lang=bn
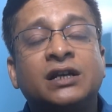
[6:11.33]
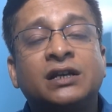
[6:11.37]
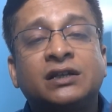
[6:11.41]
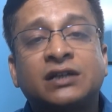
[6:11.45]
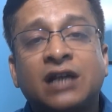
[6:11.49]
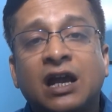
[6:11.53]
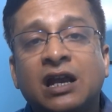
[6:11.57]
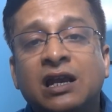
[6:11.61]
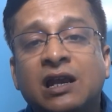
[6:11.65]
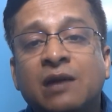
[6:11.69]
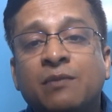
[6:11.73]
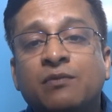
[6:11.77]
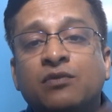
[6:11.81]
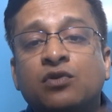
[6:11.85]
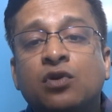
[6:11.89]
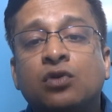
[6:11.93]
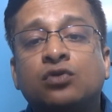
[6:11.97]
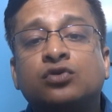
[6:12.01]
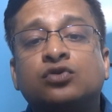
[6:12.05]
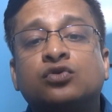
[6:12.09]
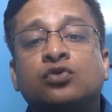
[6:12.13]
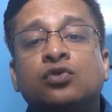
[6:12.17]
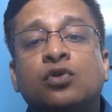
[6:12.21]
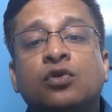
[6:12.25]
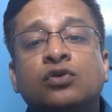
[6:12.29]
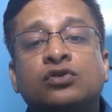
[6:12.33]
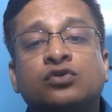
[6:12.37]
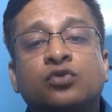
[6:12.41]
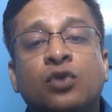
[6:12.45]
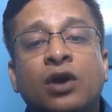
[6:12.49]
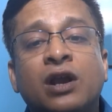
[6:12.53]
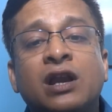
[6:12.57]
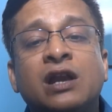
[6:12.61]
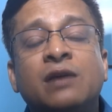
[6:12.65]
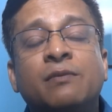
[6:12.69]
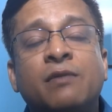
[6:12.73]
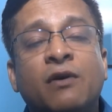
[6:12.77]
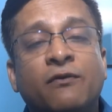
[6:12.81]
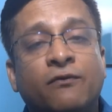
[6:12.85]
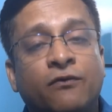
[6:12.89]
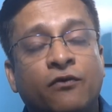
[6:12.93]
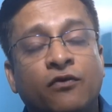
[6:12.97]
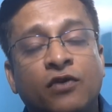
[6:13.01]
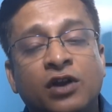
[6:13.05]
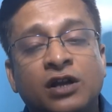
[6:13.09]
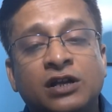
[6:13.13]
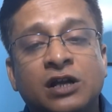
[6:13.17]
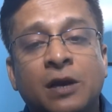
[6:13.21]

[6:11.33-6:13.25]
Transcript: সেই লিম নোটসগুলো সোয়েলিং বা ফুলে